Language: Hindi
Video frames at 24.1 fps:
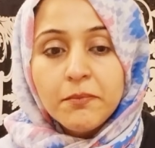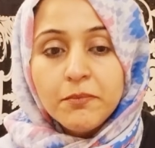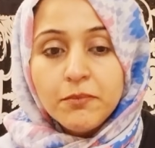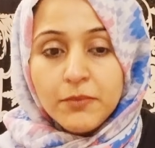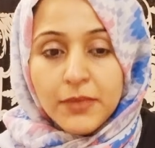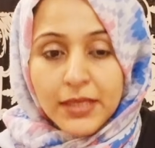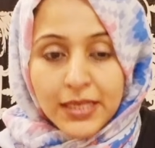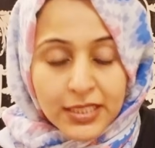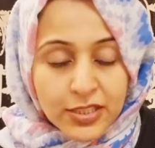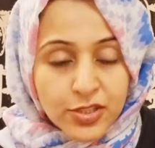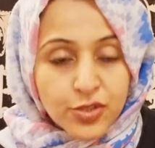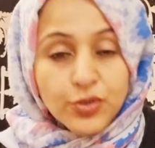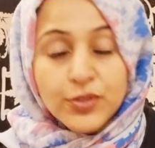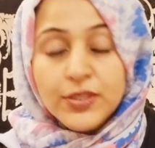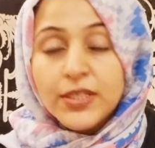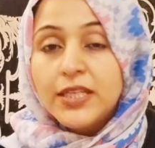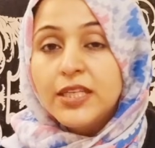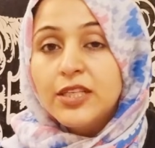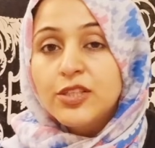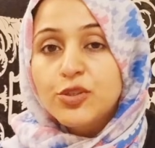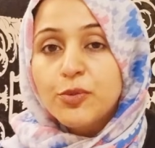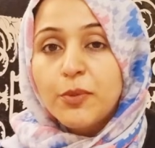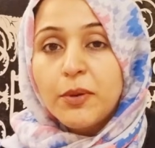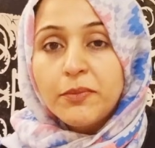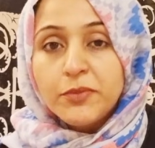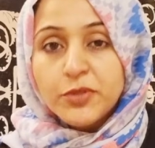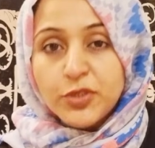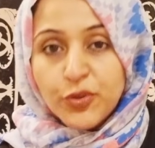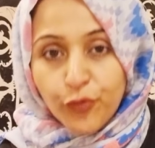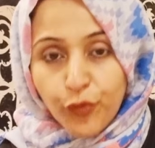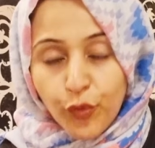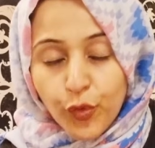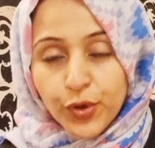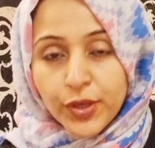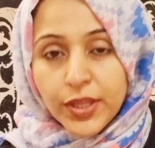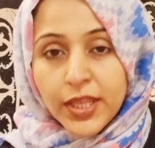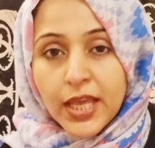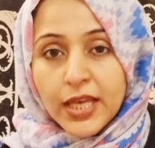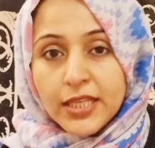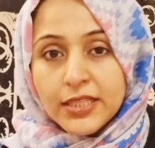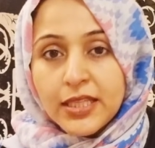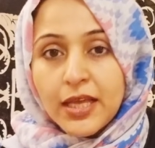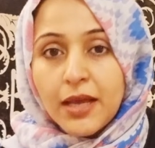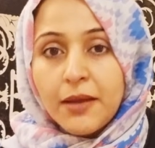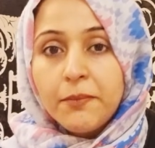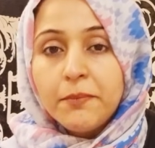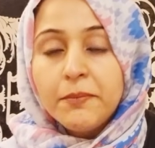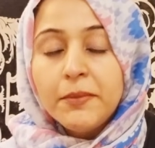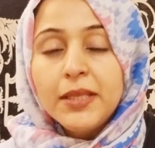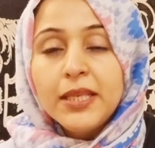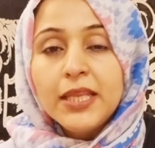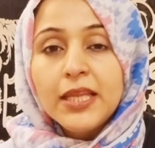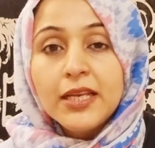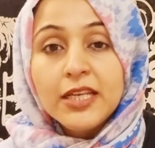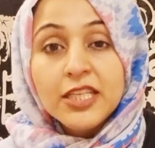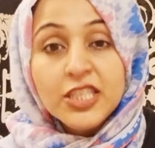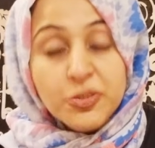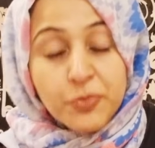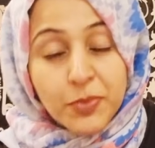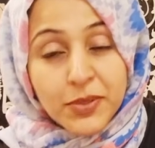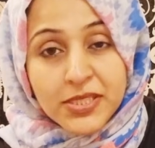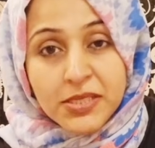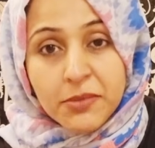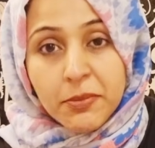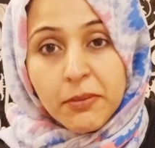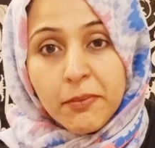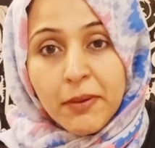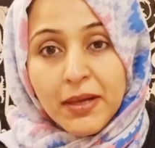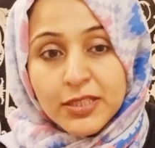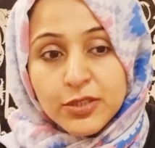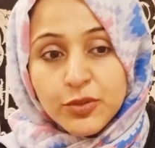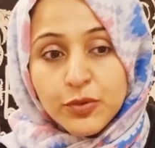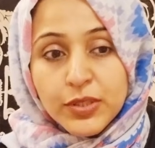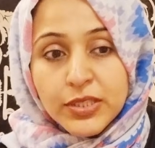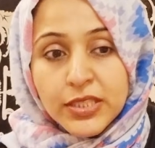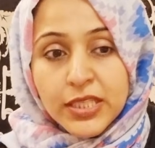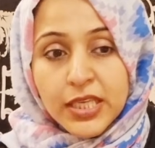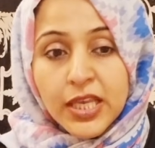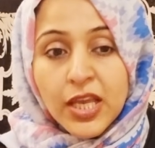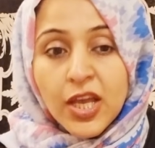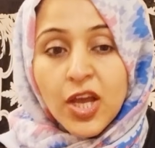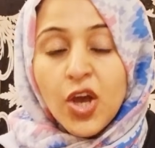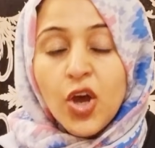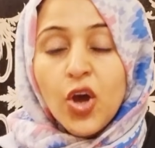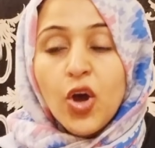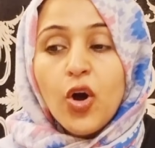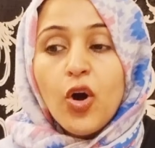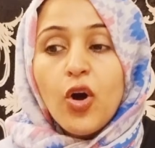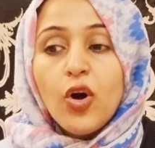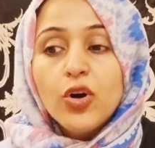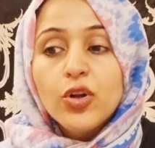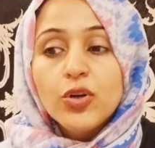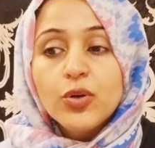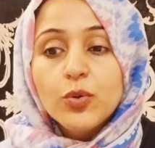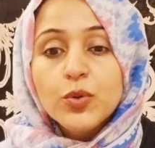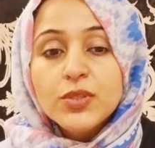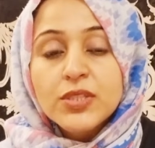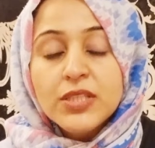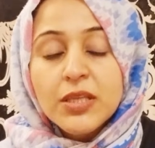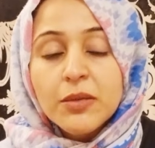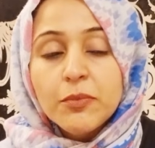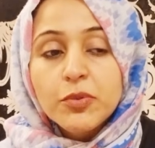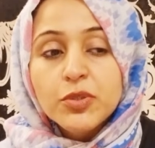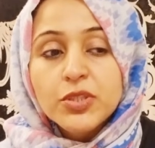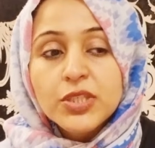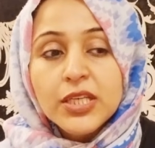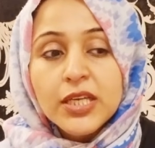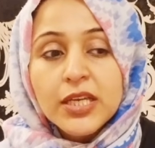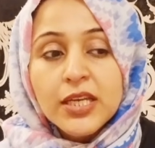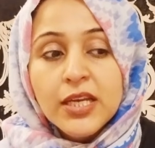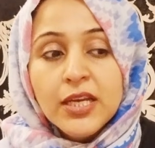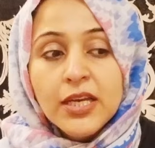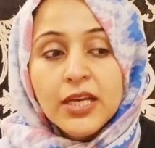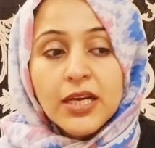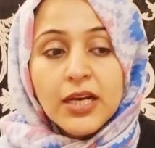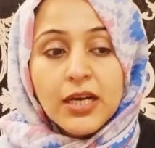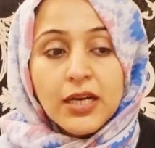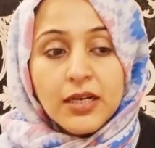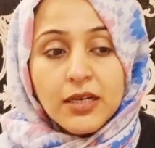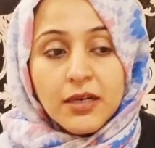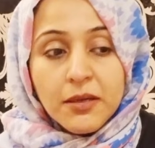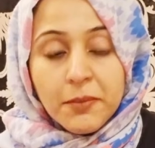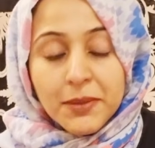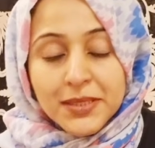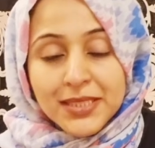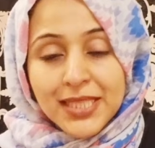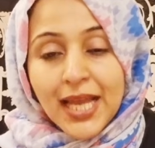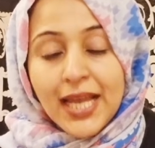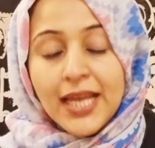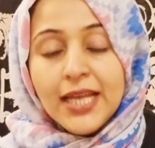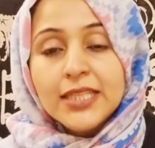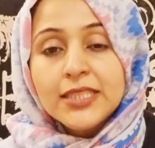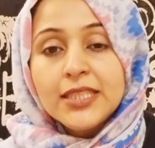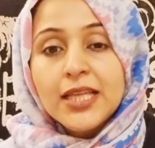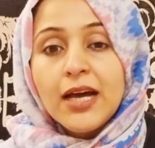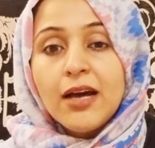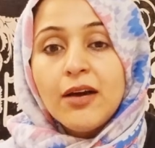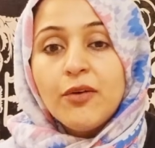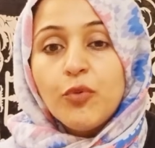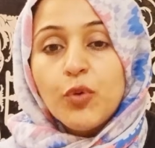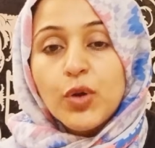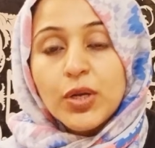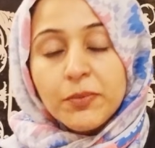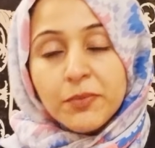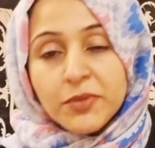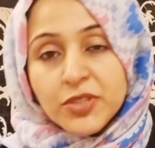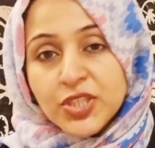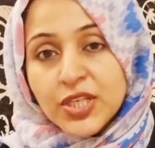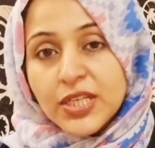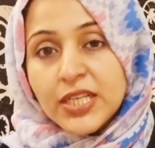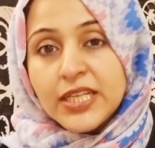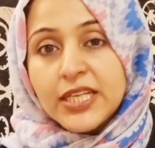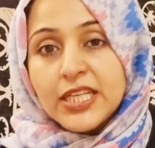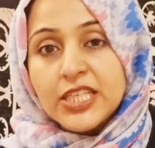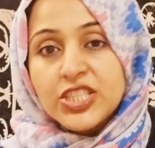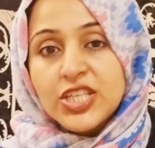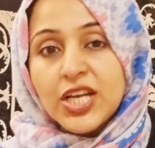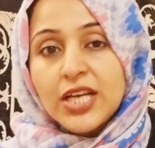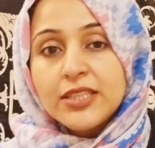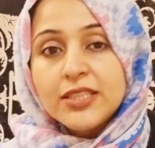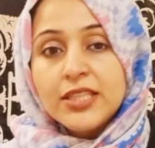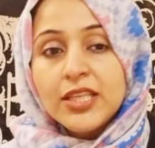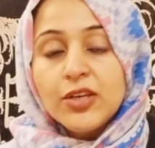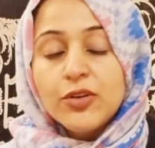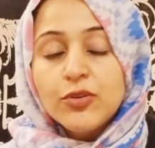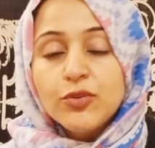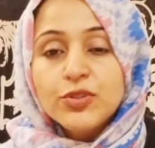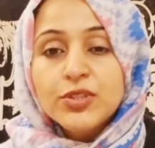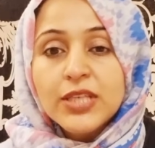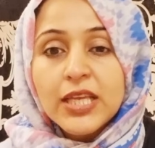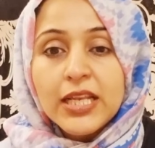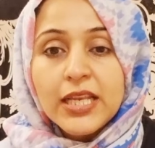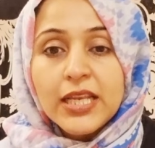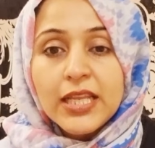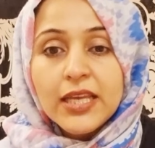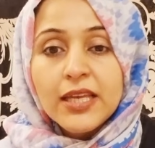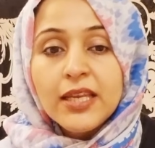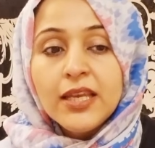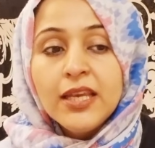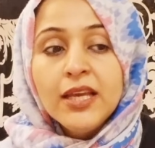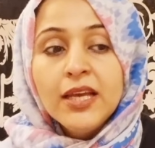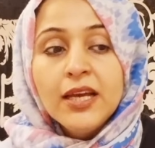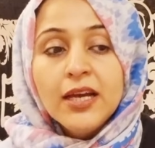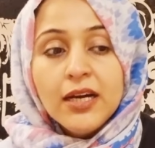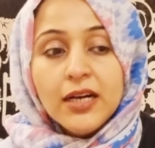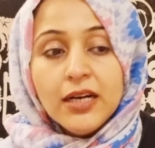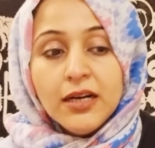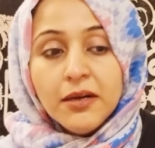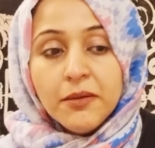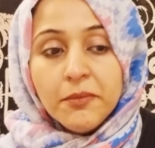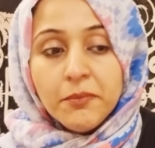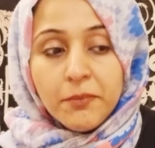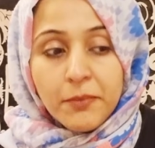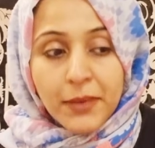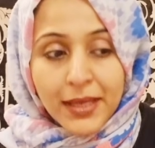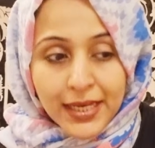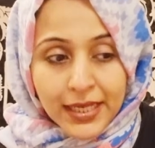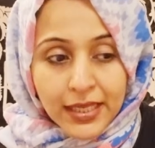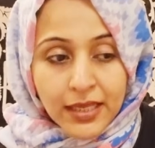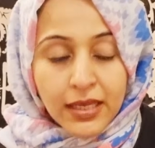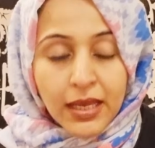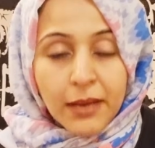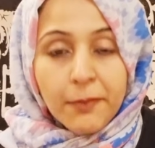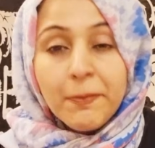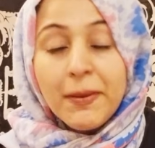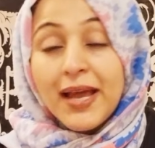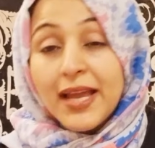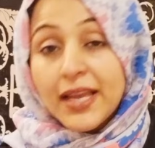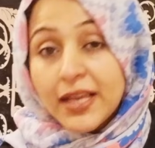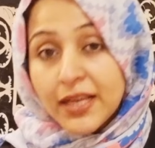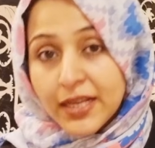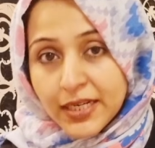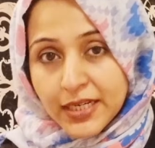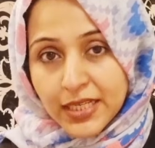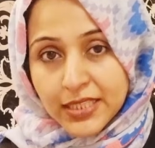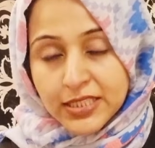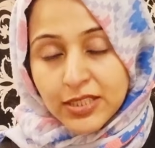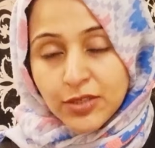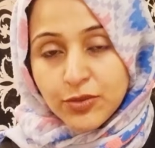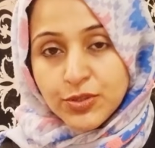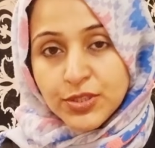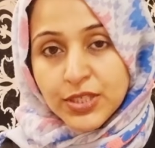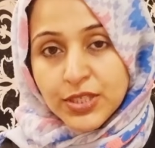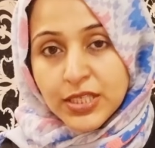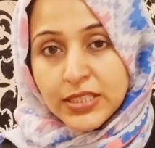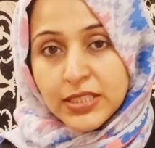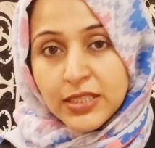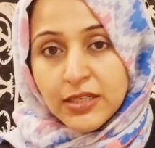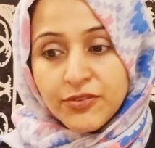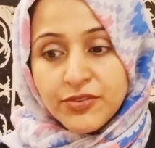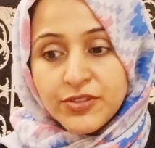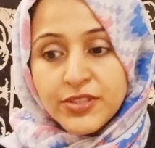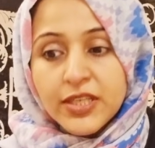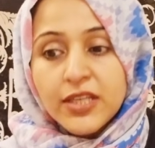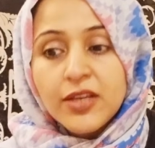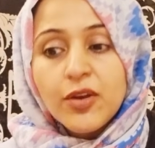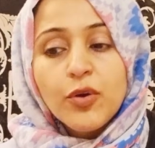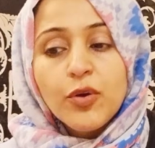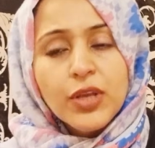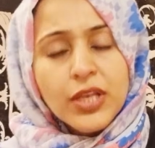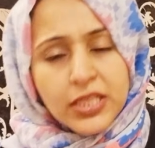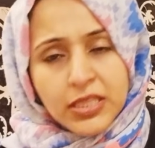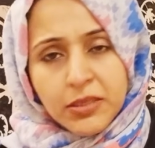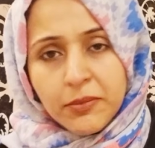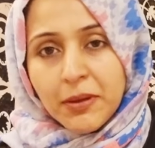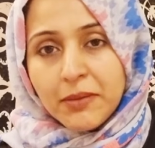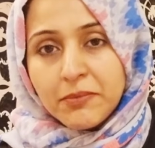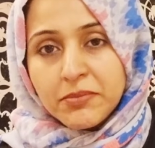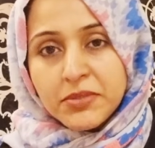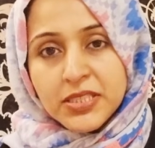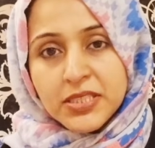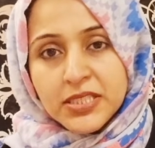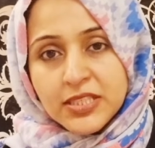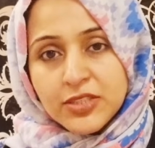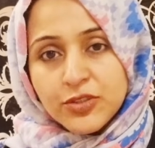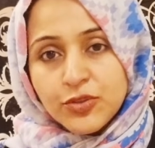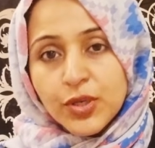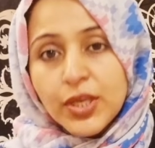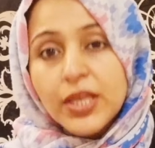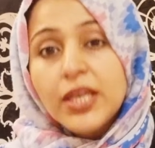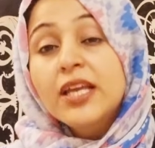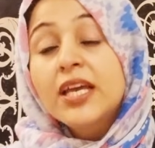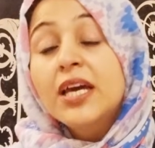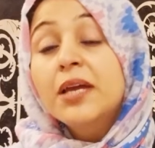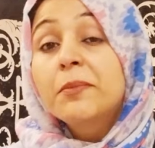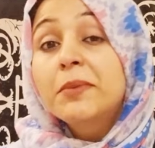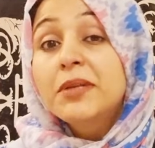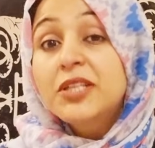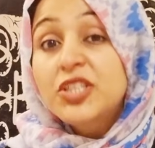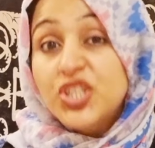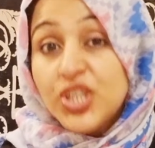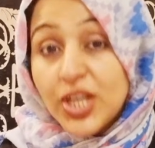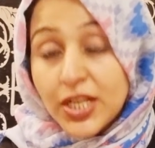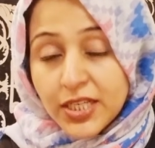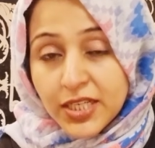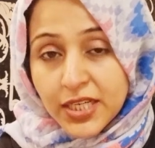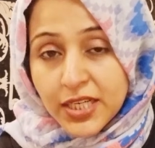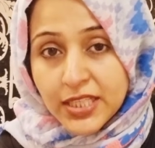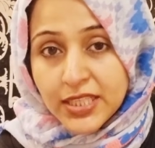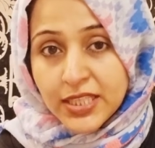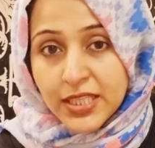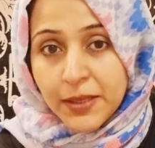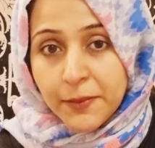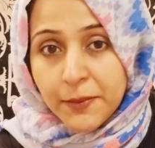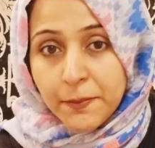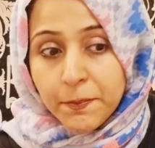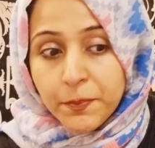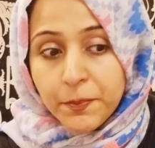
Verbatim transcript: मेरे ससुर ने सुबह मुझे फ़ोन किया था मेरी अलिशबा से भी बात हुई थी और उसने मुझे बताया था वो एडमिशन लेना चाहती है और उसके लिए मैंने अप्लाई करना था उसकी तरफ से और ये तमाम चीज़ें जो हैं ये घर में चल रही थी